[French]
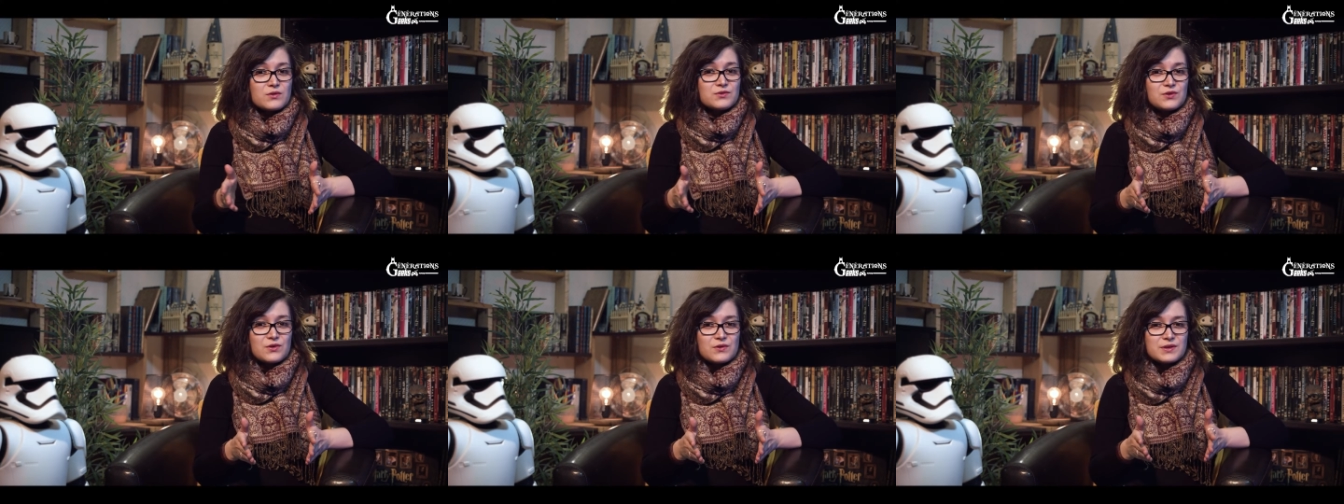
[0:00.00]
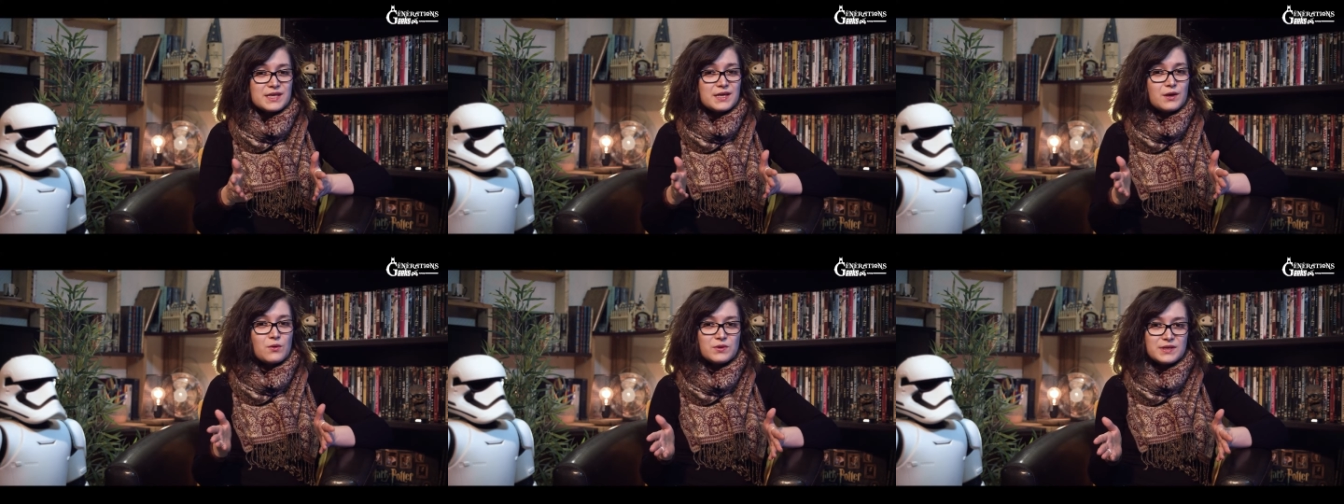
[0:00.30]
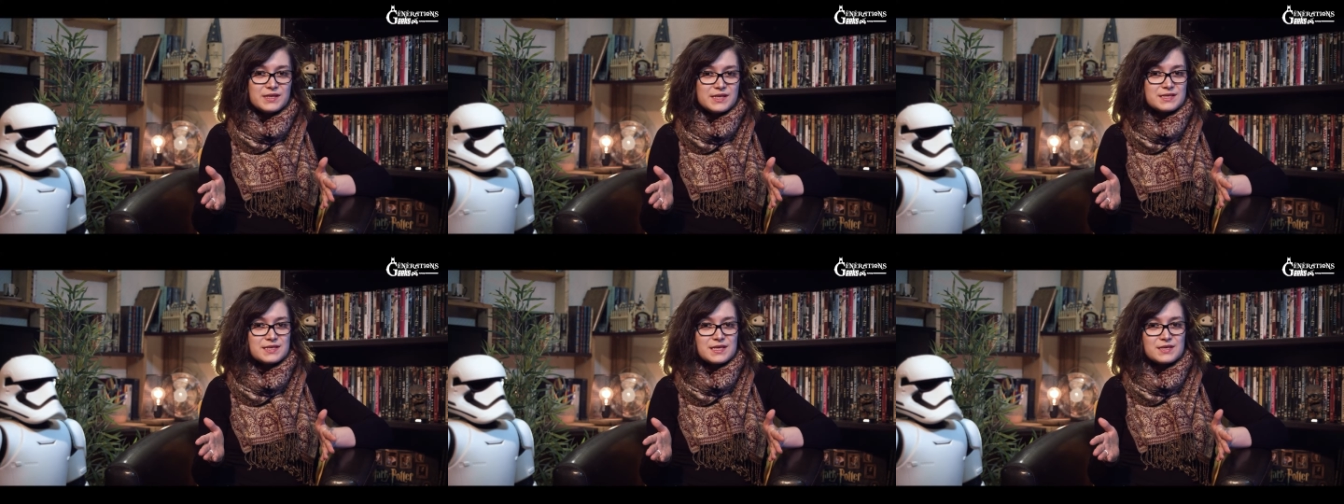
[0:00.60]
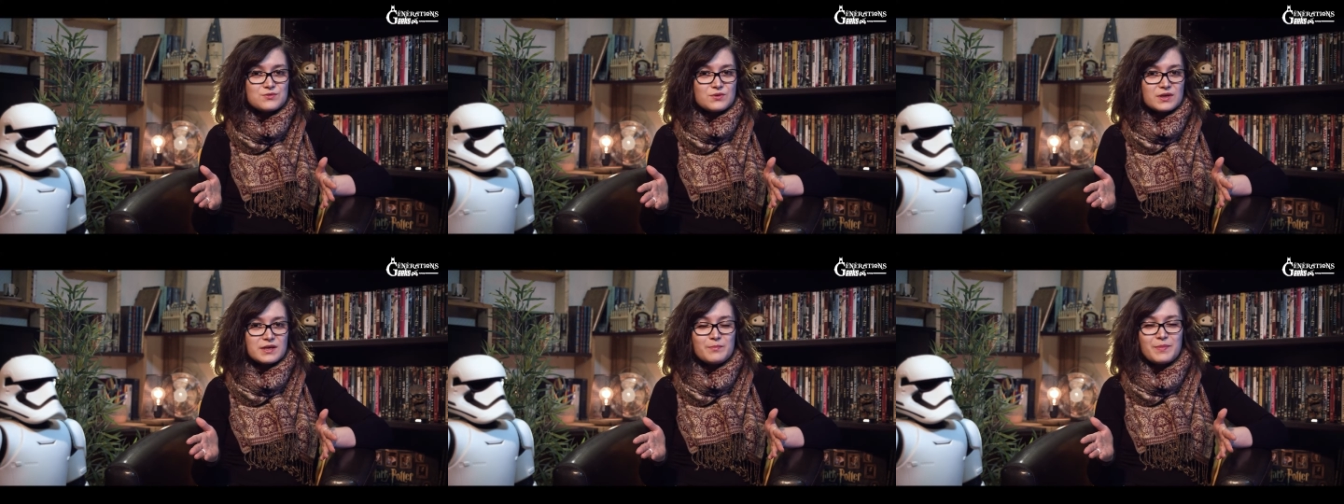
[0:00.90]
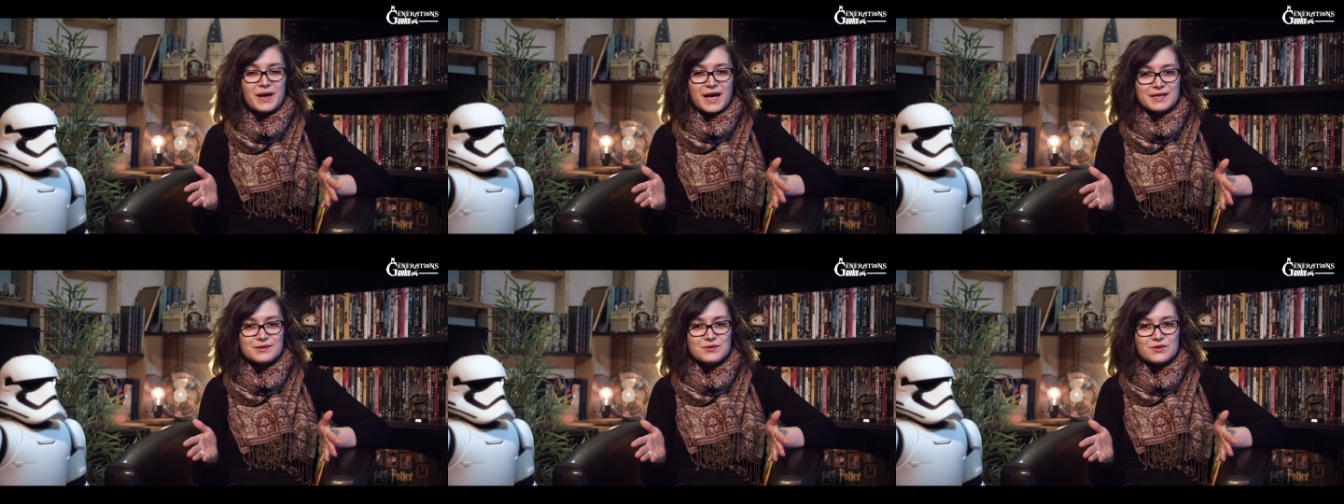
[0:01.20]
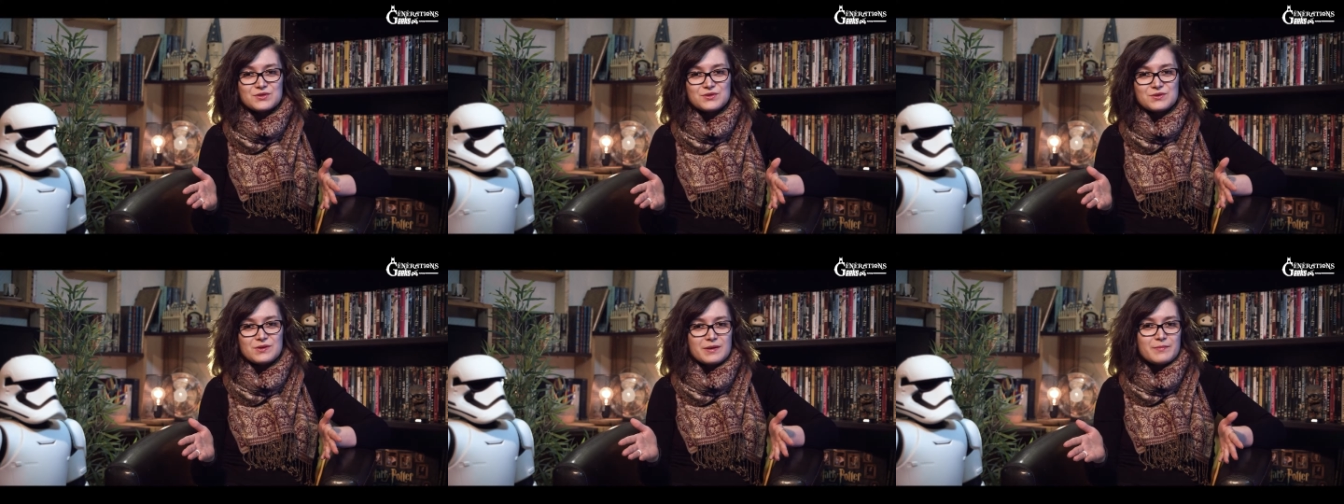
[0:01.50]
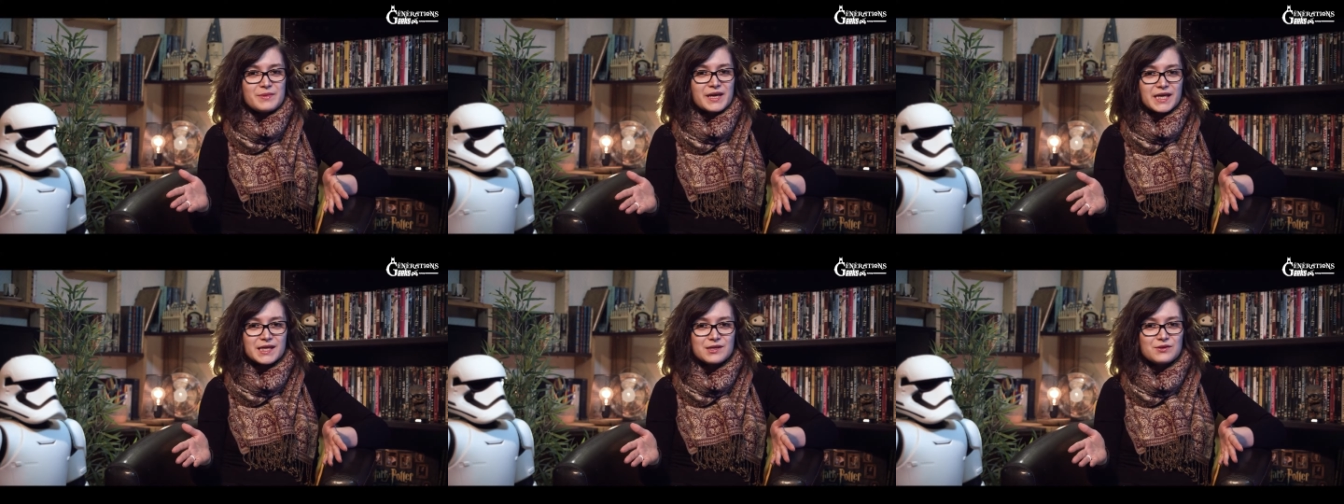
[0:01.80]
entend ironiser sur les paradoxes de
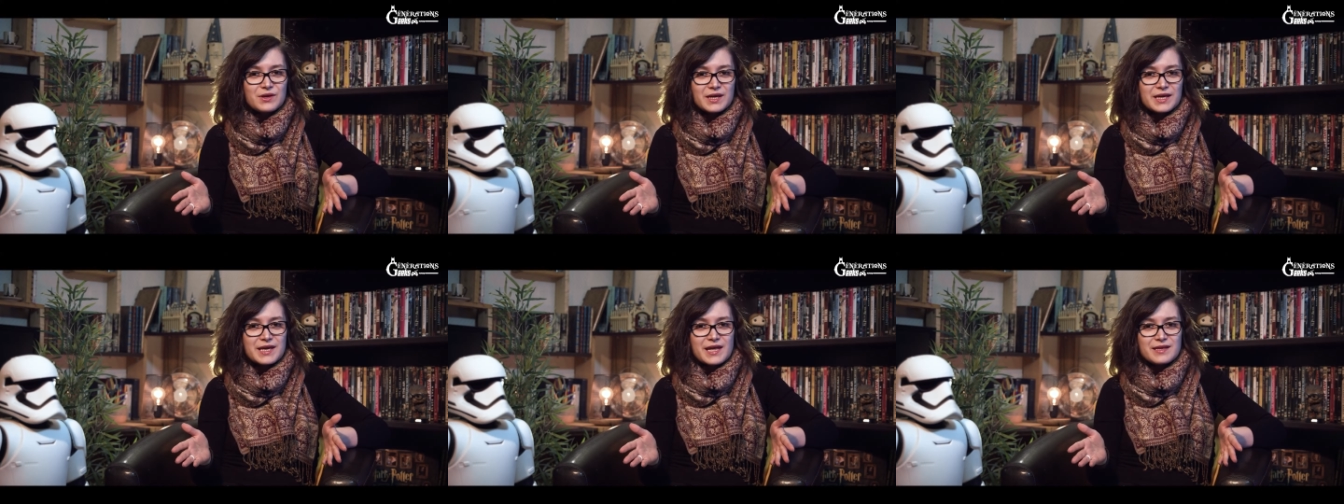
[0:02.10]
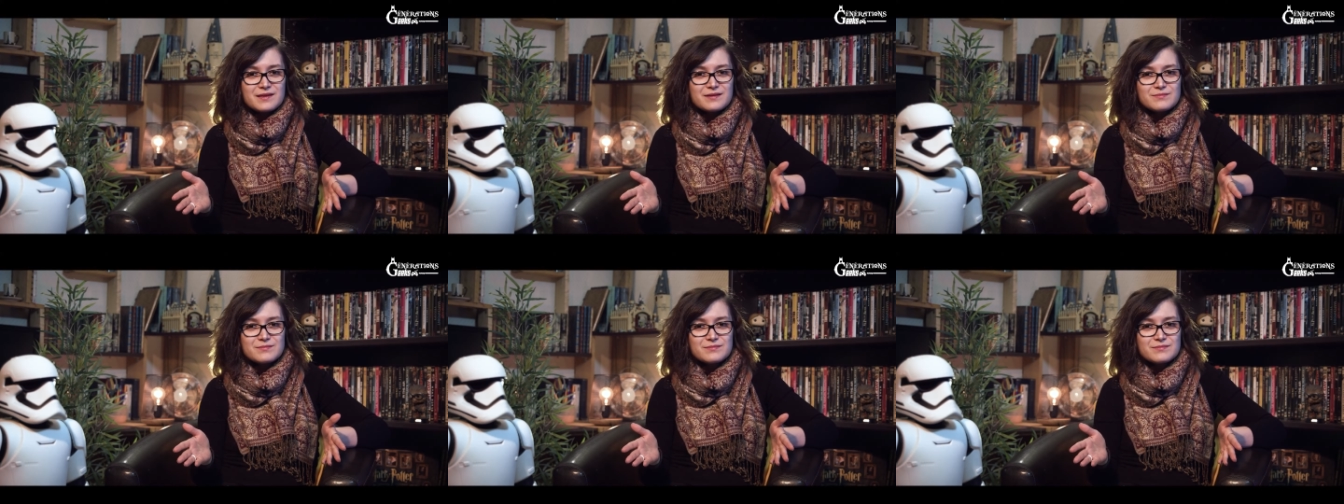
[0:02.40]
l'Amérique de Reagan.